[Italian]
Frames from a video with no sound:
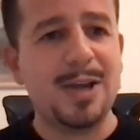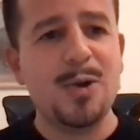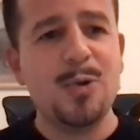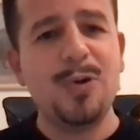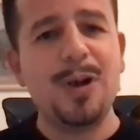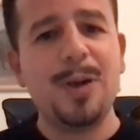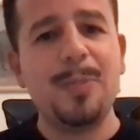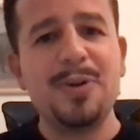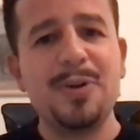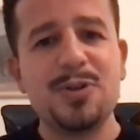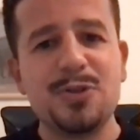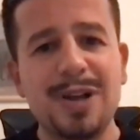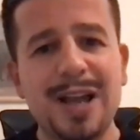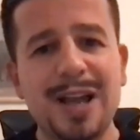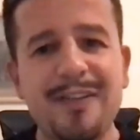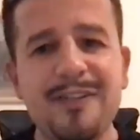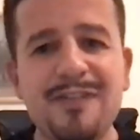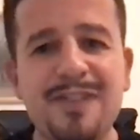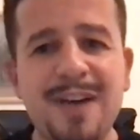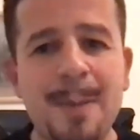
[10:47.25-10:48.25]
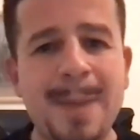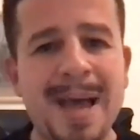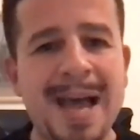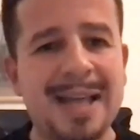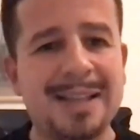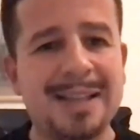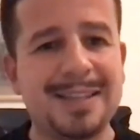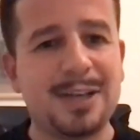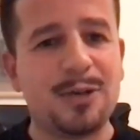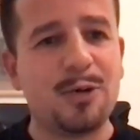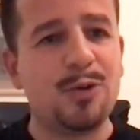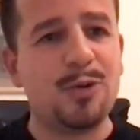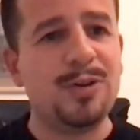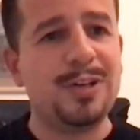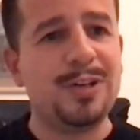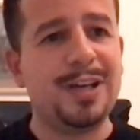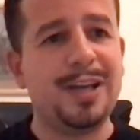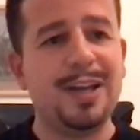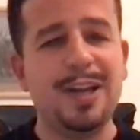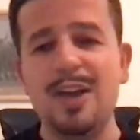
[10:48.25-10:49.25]
una persona affamata,
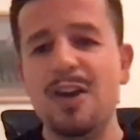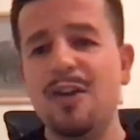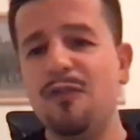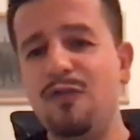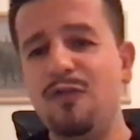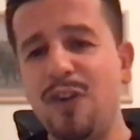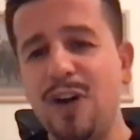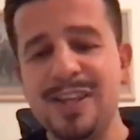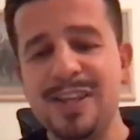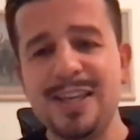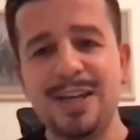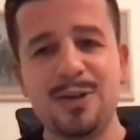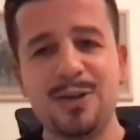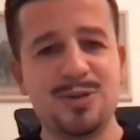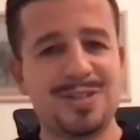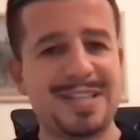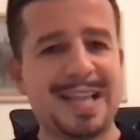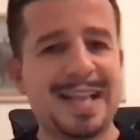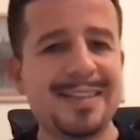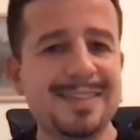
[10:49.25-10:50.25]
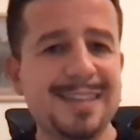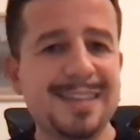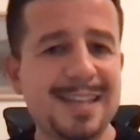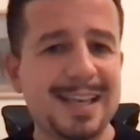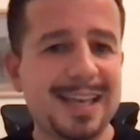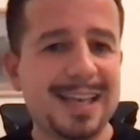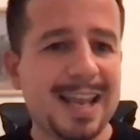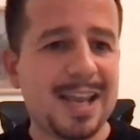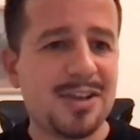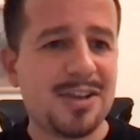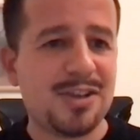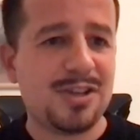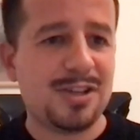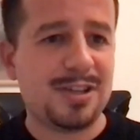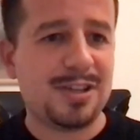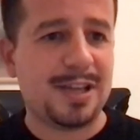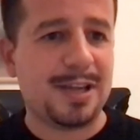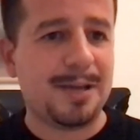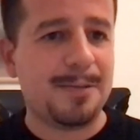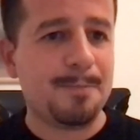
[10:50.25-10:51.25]
con voglia costante di
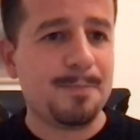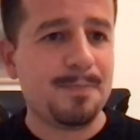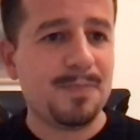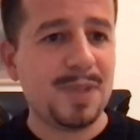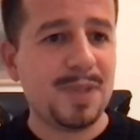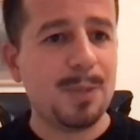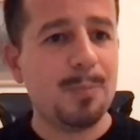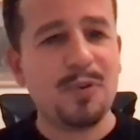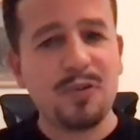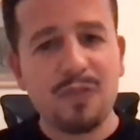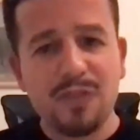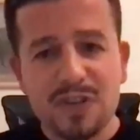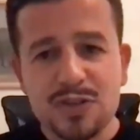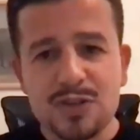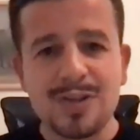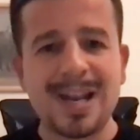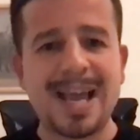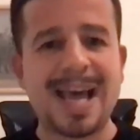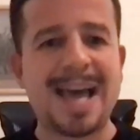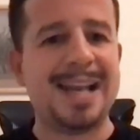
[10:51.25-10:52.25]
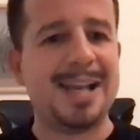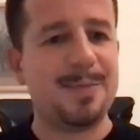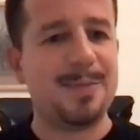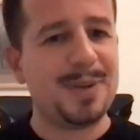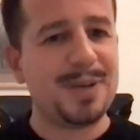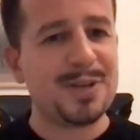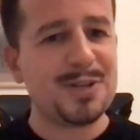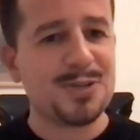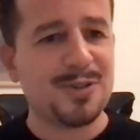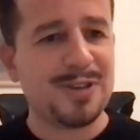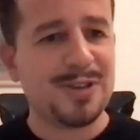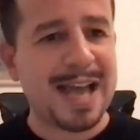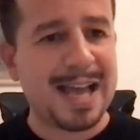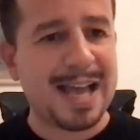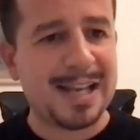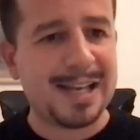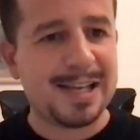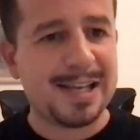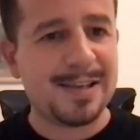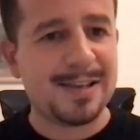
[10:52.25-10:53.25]
crescita professionale,
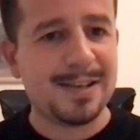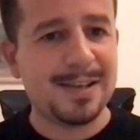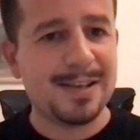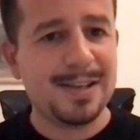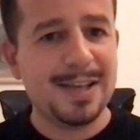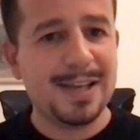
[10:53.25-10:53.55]
personale.